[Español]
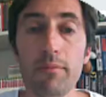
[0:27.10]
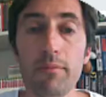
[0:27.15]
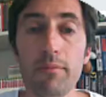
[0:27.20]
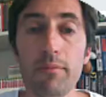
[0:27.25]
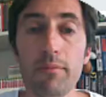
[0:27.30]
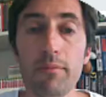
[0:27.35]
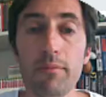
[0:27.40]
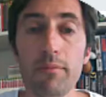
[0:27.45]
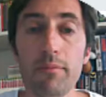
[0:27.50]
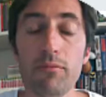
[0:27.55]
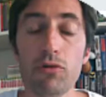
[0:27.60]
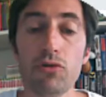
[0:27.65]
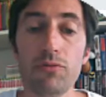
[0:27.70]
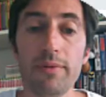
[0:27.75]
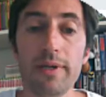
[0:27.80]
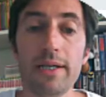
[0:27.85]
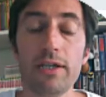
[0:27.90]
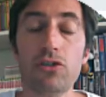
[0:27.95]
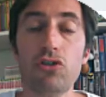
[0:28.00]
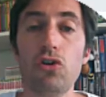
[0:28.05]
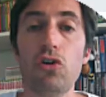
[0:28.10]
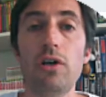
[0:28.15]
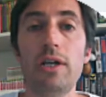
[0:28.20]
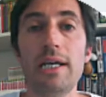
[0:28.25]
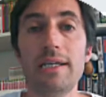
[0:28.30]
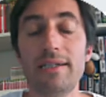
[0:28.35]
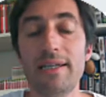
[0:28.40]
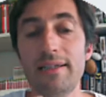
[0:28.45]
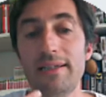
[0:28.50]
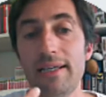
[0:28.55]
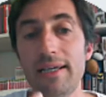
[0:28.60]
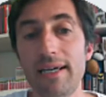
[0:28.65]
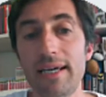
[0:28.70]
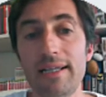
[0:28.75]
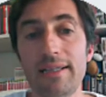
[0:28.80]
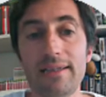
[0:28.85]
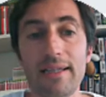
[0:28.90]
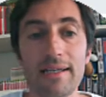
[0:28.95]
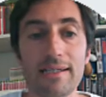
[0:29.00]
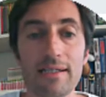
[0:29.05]
Lo que queremos ver son las
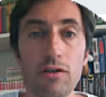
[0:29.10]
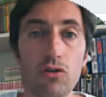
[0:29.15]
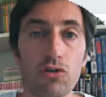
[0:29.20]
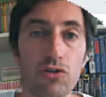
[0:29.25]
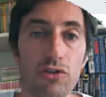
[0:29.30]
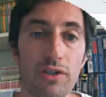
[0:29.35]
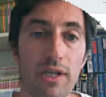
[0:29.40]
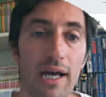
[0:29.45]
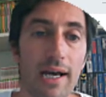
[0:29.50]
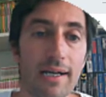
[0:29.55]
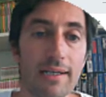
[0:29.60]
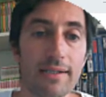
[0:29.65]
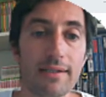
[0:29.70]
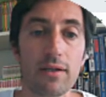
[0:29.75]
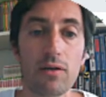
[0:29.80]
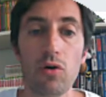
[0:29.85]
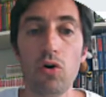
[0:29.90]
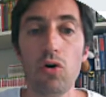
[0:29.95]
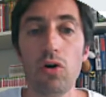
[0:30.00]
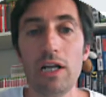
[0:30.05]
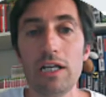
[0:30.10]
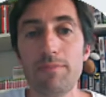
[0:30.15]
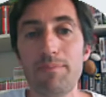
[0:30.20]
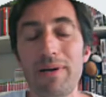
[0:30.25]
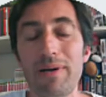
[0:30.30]
etiquetas, los tags o las